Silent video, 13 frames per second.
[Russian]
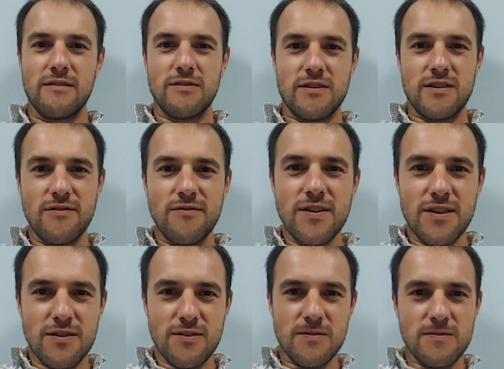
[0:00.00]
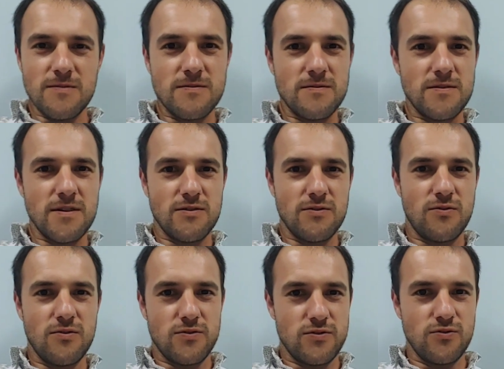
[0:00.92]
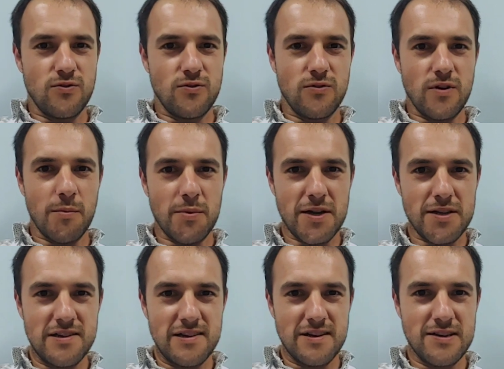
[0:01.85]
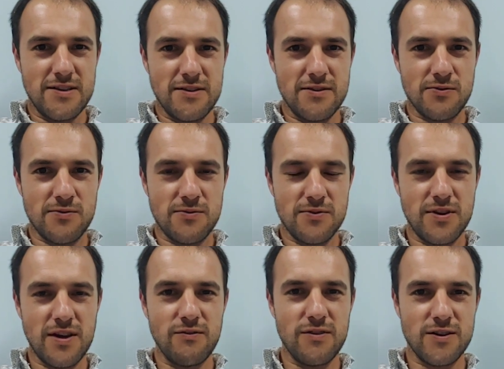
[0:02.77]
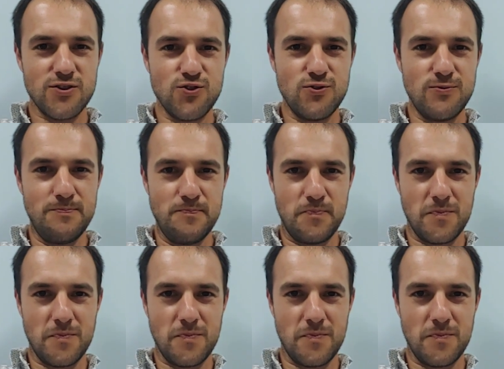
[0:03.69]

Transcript: Говорит, ты видел? Я такой, что? Обратно огни. Я выхожу,